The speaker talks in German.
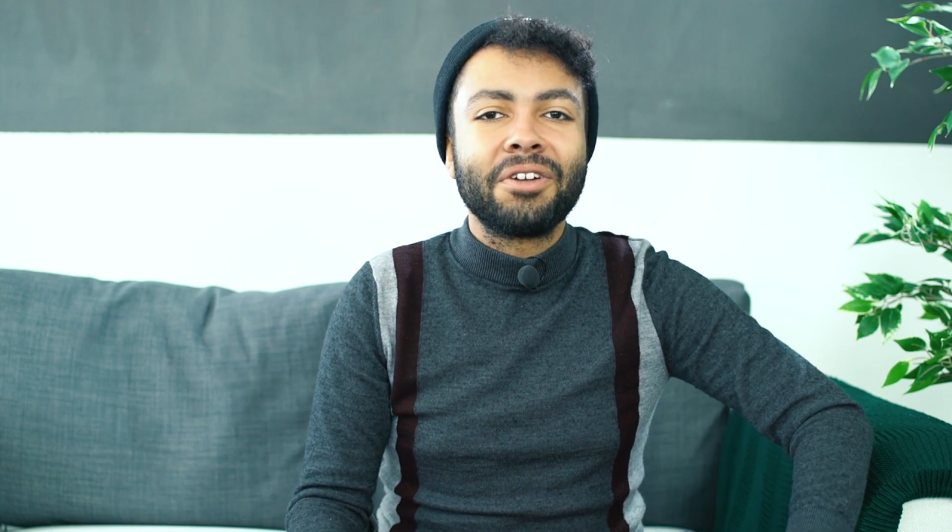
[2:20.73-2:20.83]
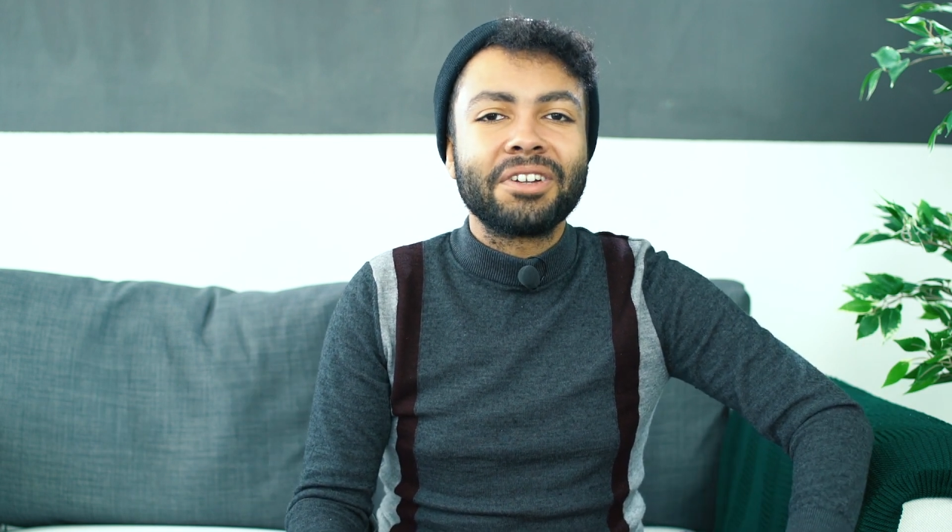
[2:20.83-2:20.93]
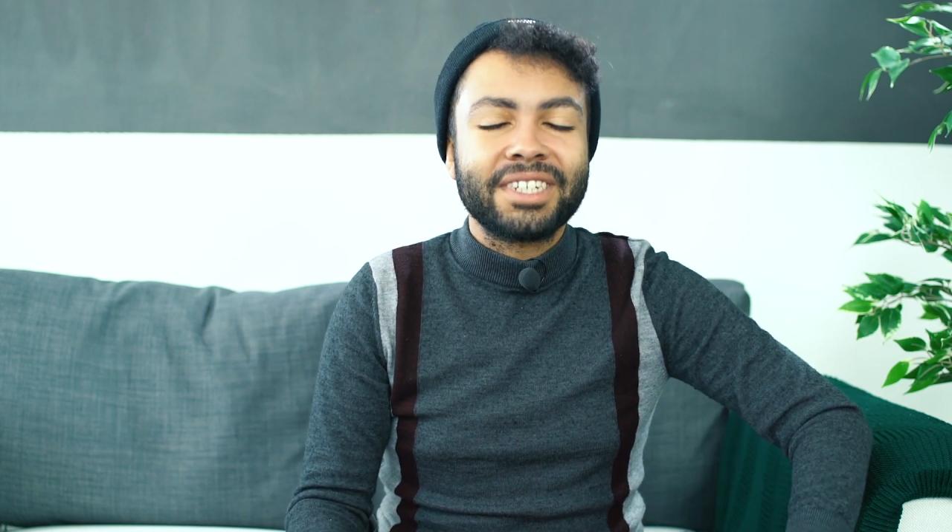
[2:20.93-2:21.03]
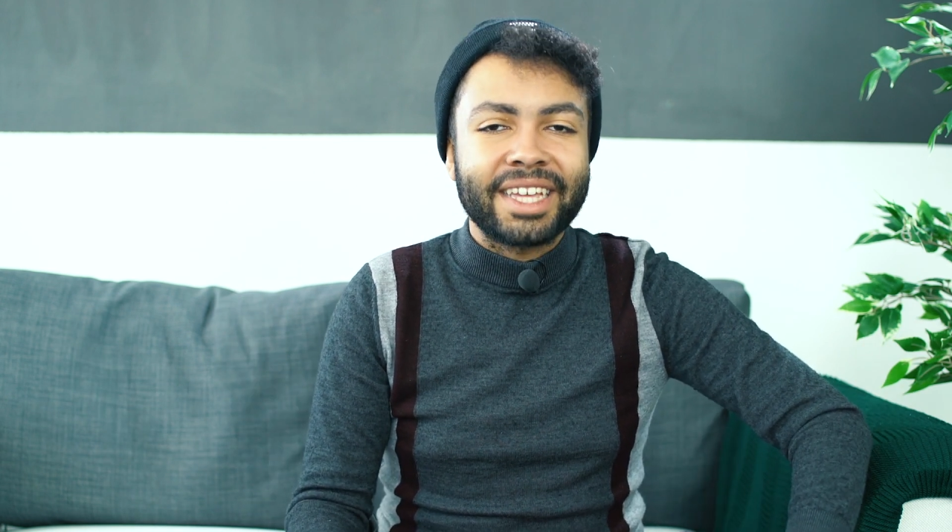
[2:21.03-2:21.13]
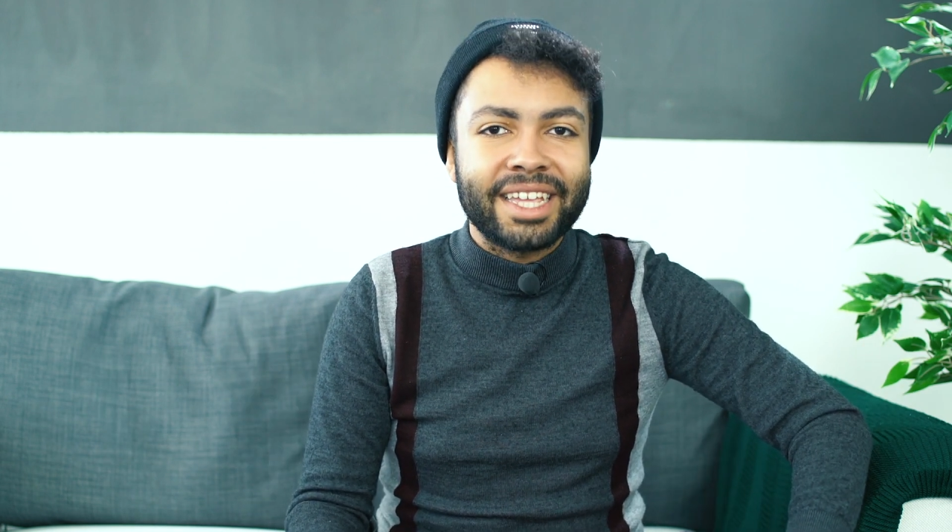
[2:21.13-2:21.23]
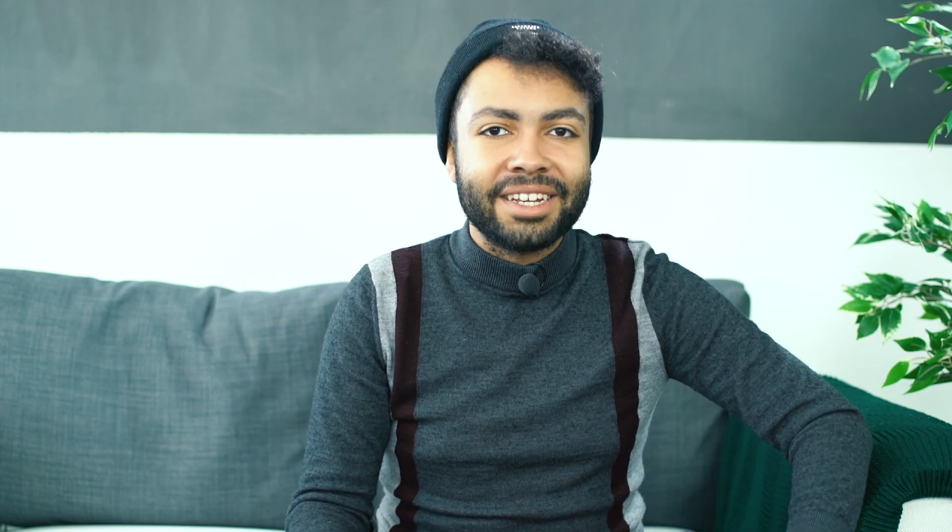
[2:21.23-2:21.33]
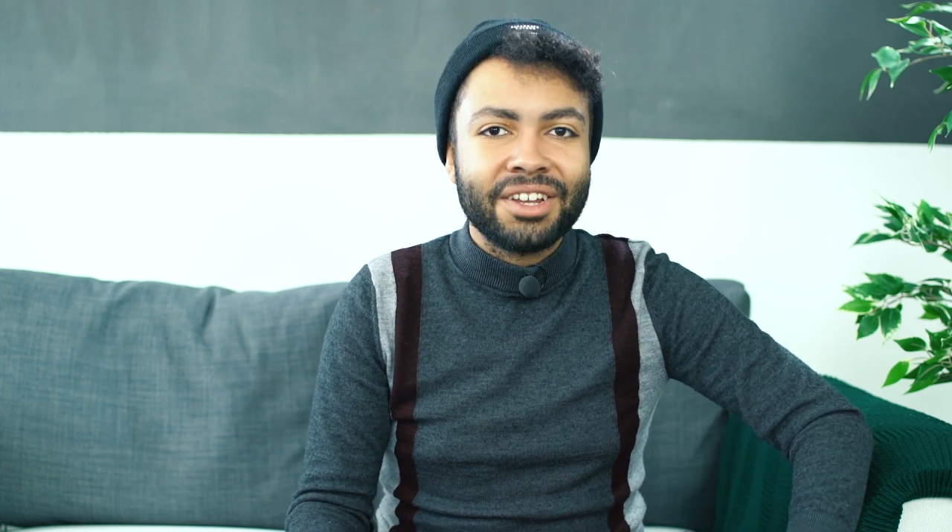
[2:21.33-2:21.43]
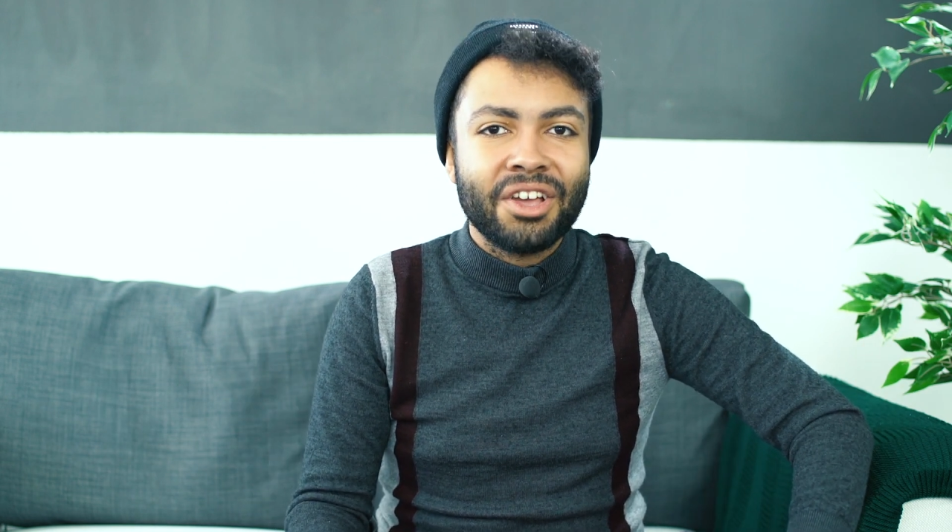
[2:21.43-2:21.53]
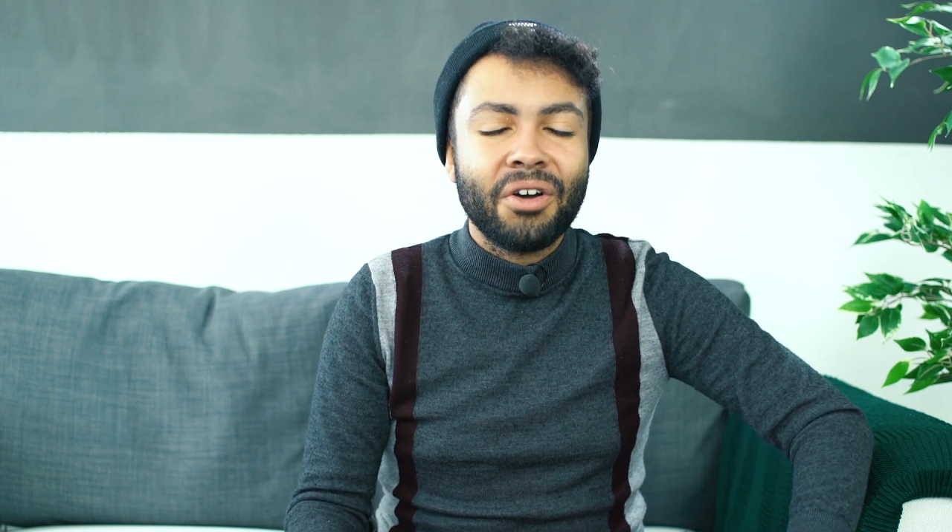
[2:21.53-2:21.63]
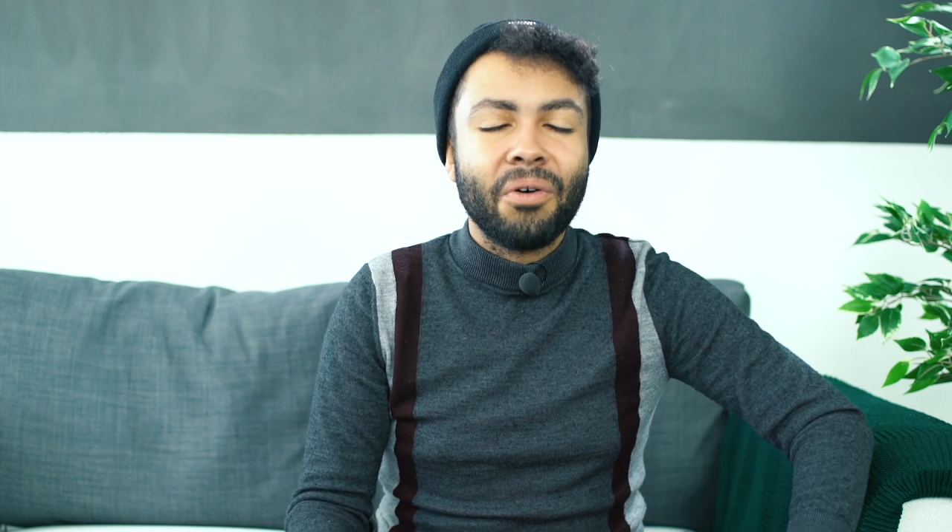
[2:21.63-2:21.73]
noch drehen
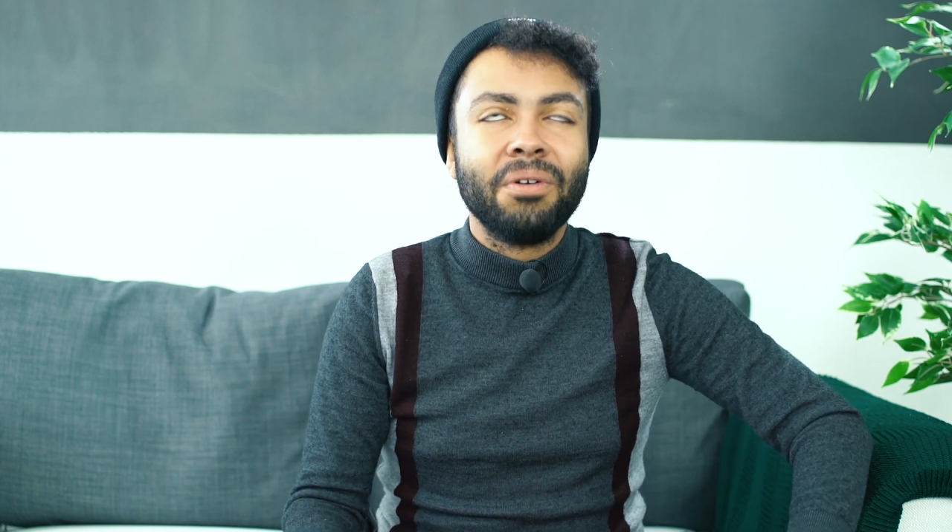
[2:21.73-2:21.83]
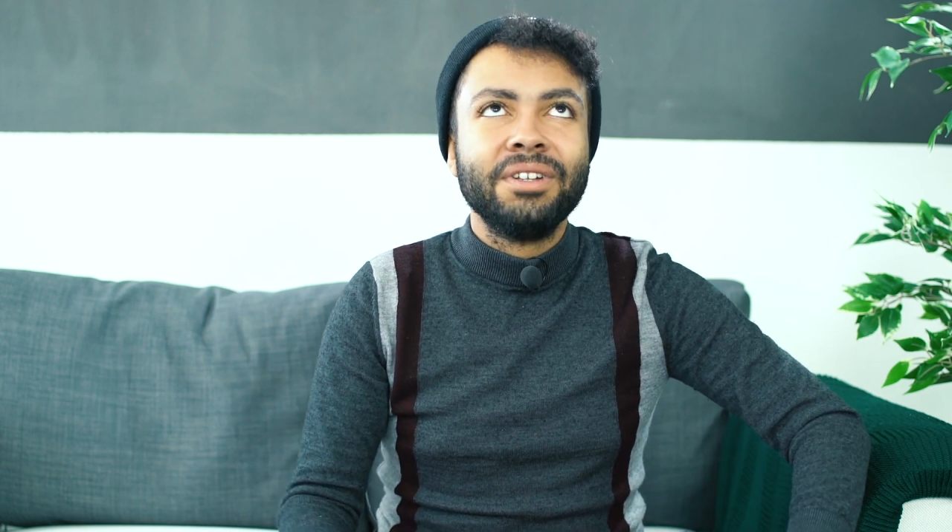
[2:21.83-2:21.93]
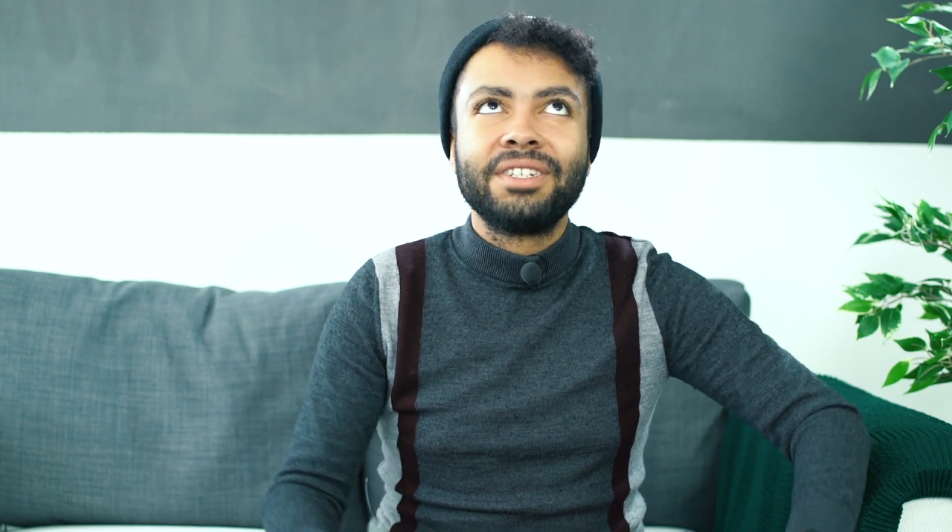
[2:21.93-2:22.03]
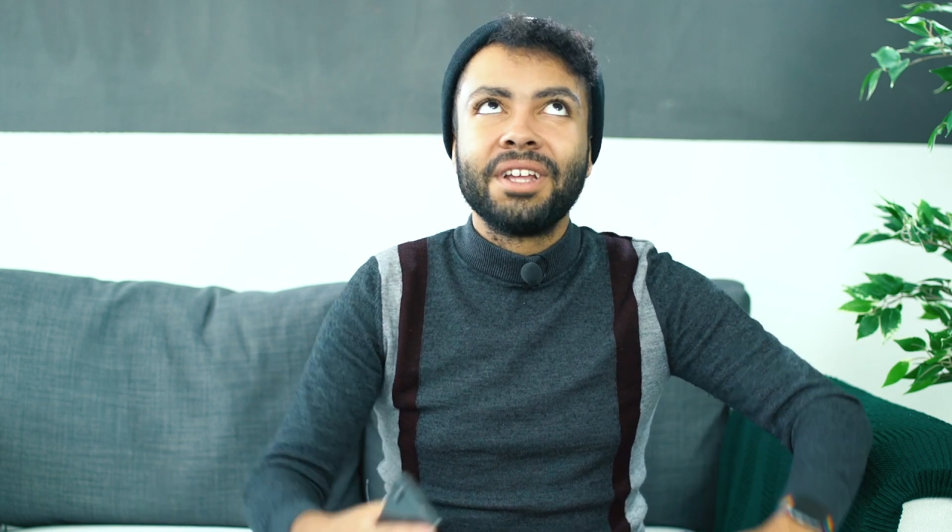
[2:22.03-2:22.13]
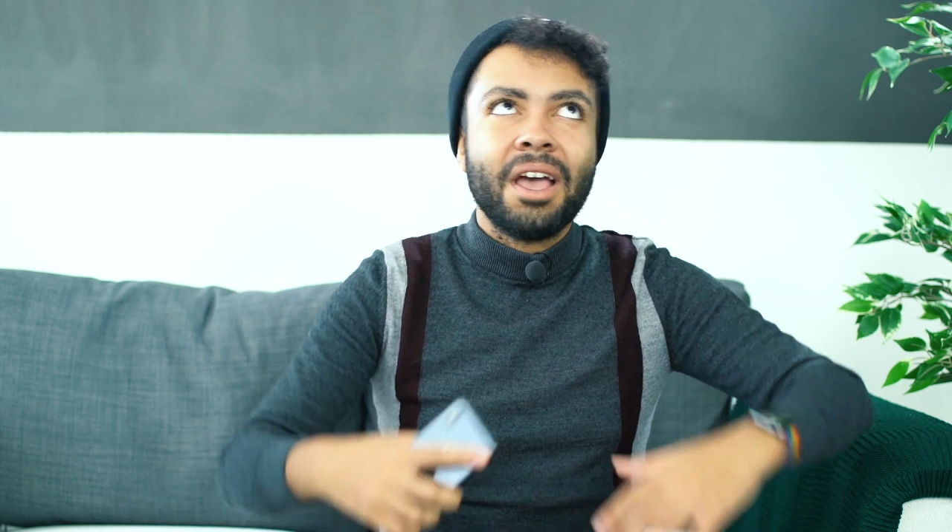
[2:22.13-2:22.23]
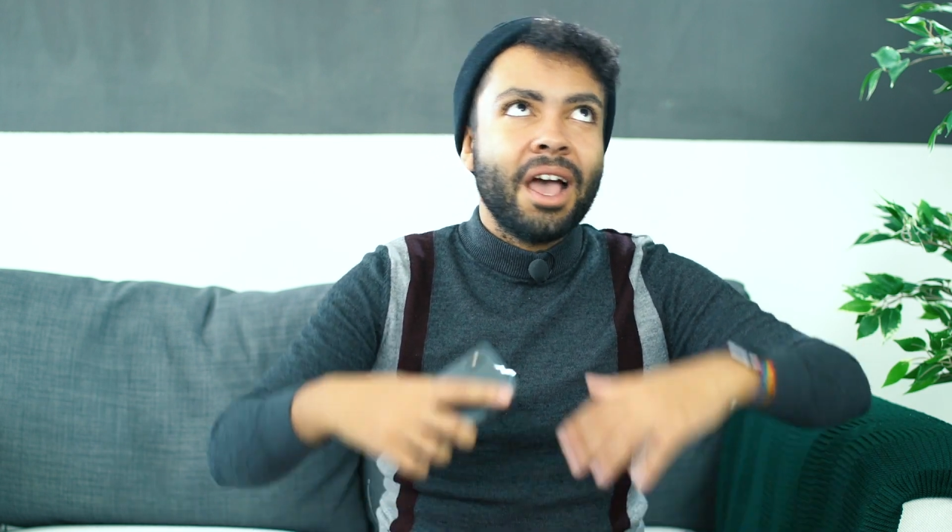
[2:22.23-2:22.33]
und